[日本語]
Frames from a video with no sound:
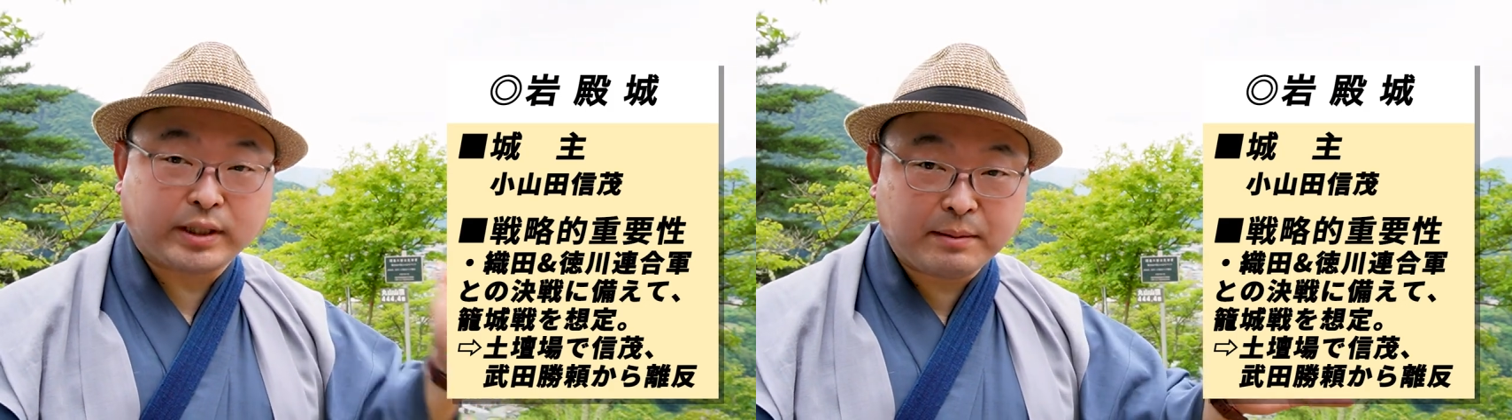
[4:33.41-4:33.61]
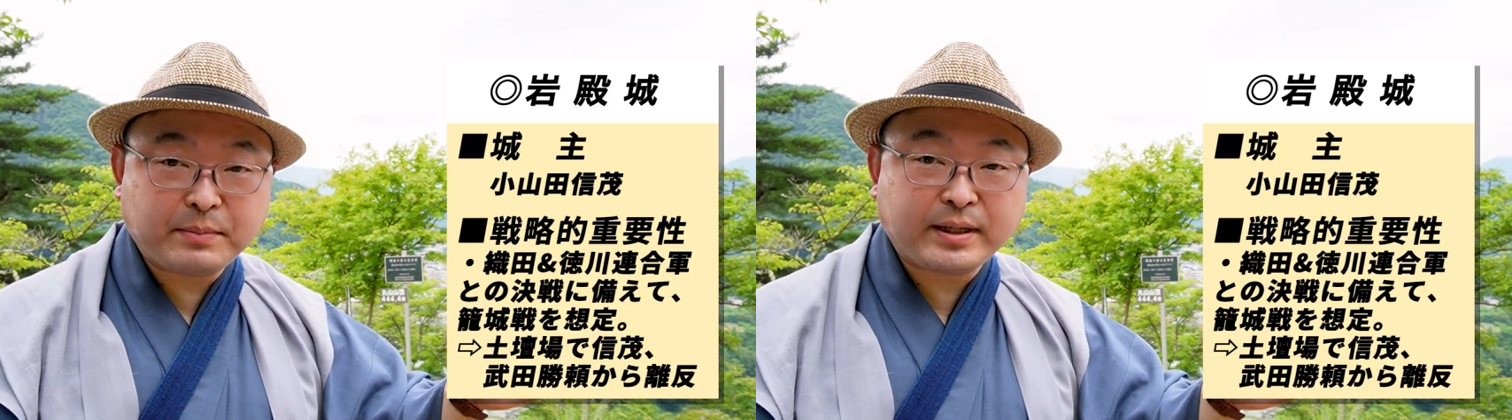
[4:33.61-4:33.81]
土
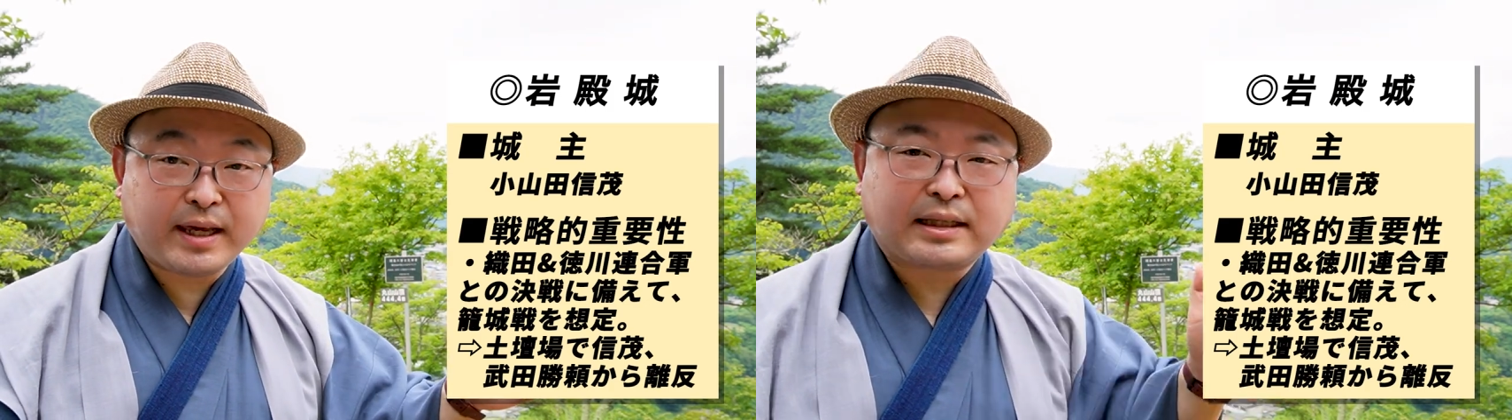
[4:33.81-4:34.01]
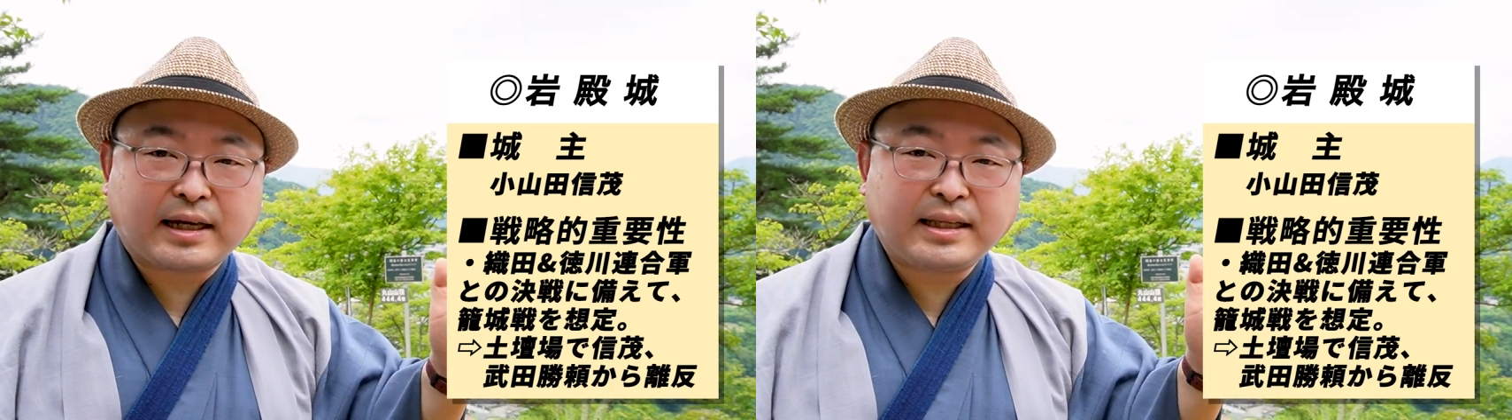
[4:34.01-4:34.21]
壇場
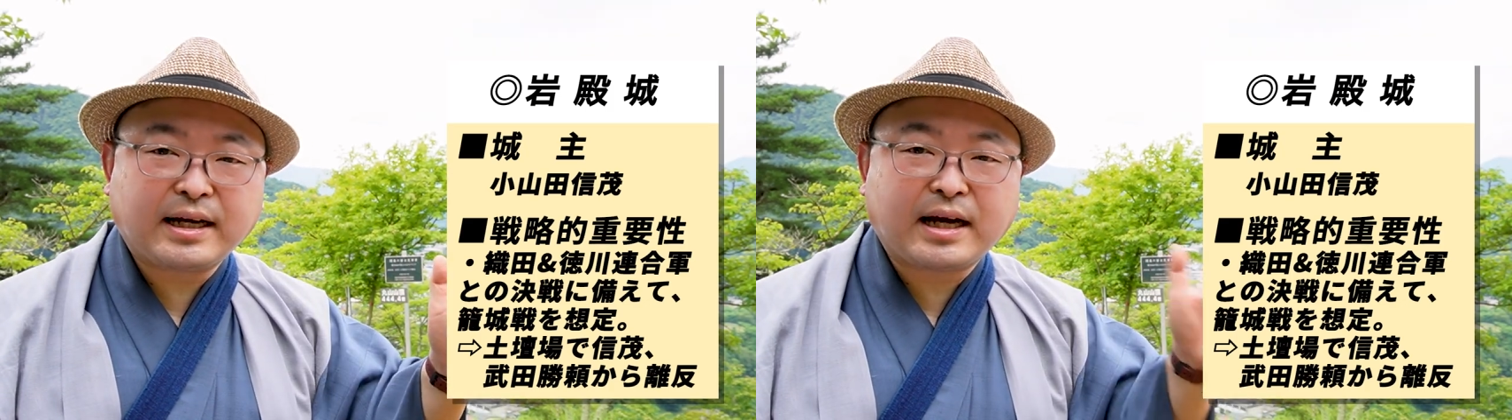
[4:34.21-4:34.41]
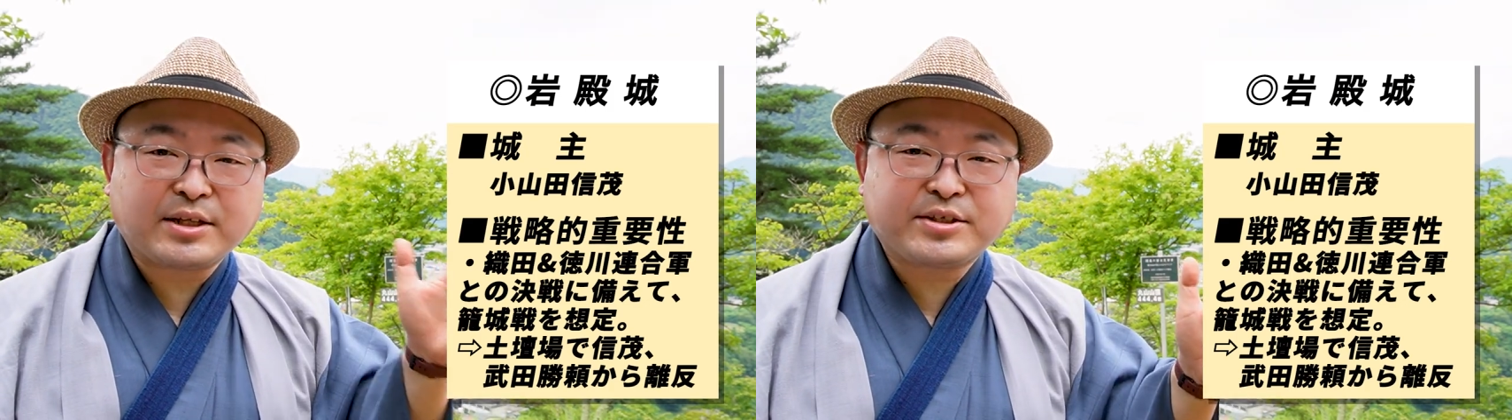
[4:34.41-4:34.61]
で武
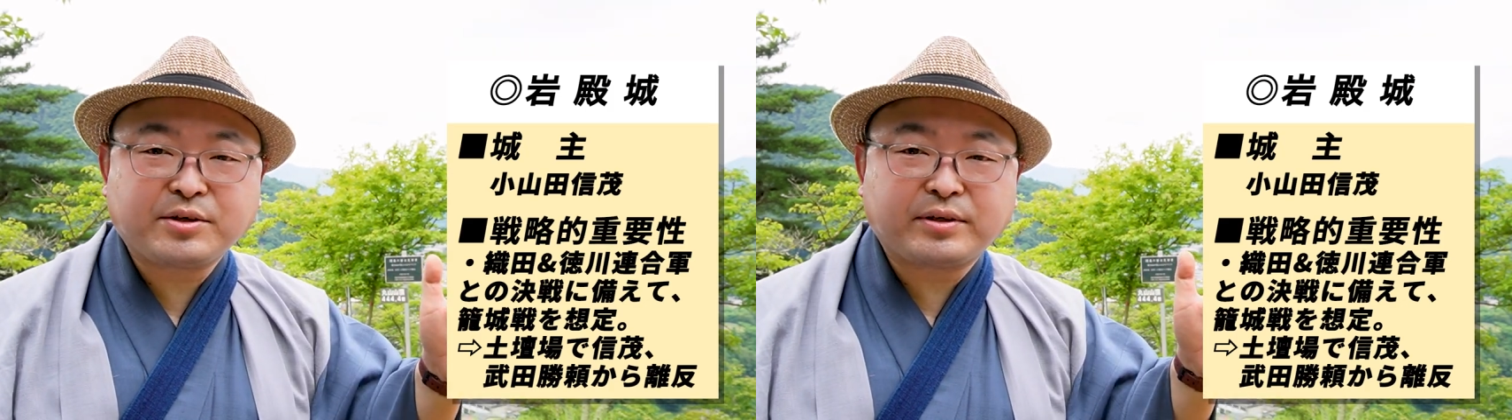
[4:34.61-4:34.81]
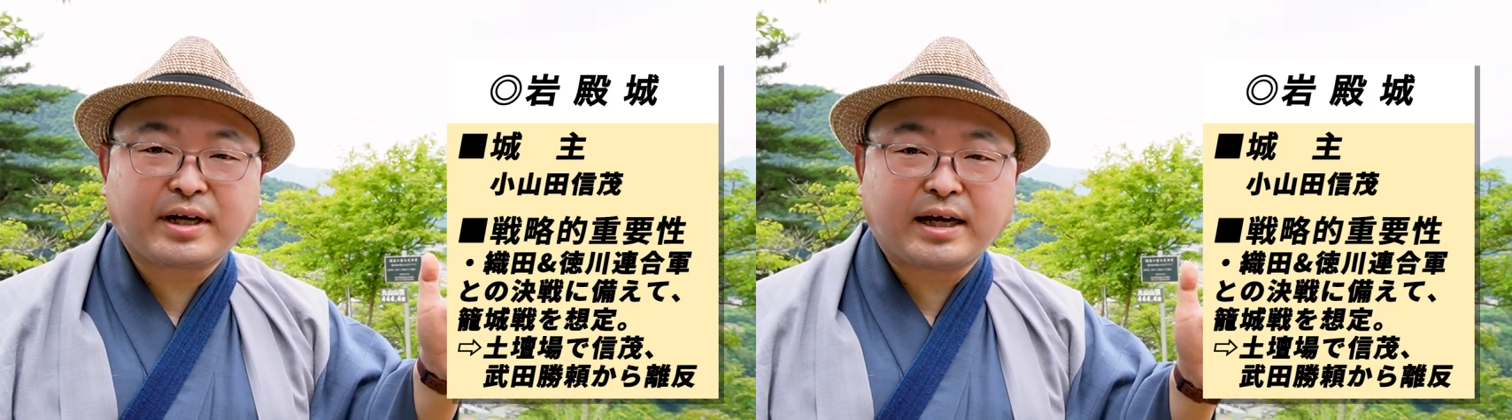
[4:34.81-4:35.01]
田勝頼